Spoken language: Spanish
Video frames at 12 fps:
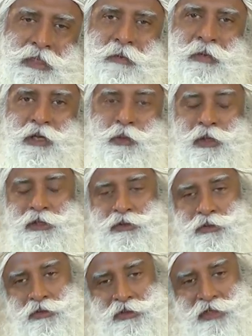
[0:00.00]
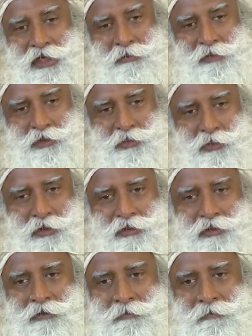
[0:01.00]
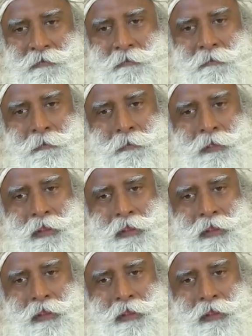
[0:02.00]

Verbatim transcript: Hay muchas maneras de escribir esta palabra.